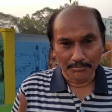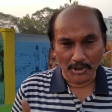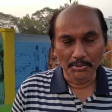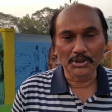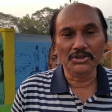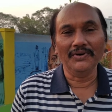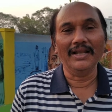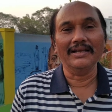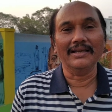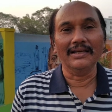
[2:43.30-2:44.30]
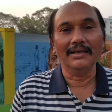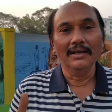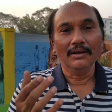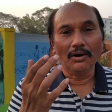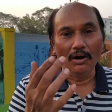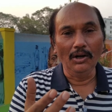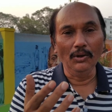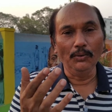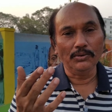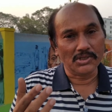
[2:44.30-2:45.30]
ప్రభుత్వానికి కళ్ళు
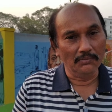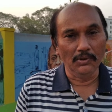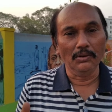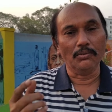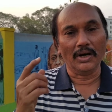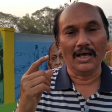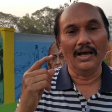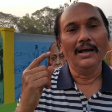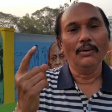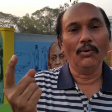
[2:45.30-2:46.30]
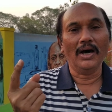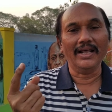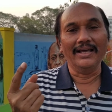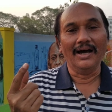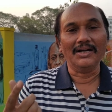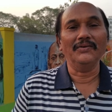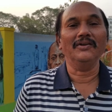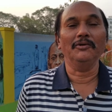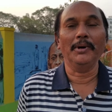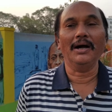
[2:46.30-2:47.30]
చెవులు కూడా వారే అటువంటి
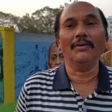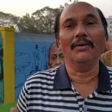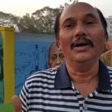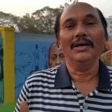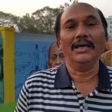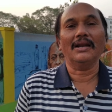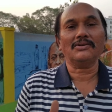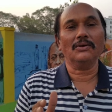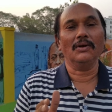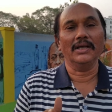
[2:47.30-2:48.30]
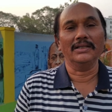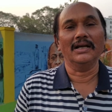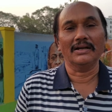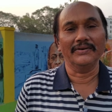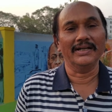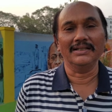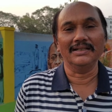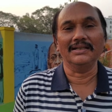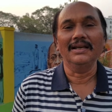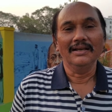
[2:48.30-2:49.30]
విభాగం ఎలక్షన్ లేదంటం అనేది
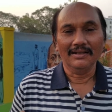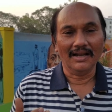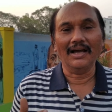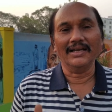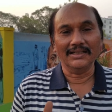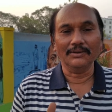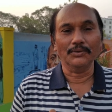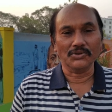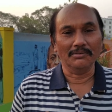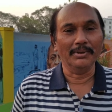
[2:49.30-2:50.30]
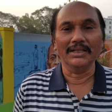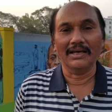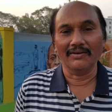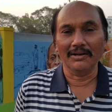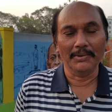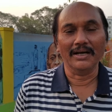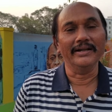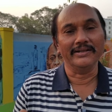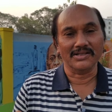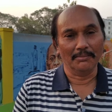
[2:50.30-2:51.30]
నాకైతే కొంచెం ఇబ్బందికరమైన మాట
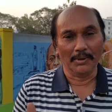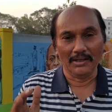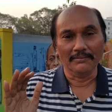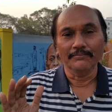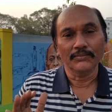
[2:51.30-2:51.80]
నేను చెప్పలేను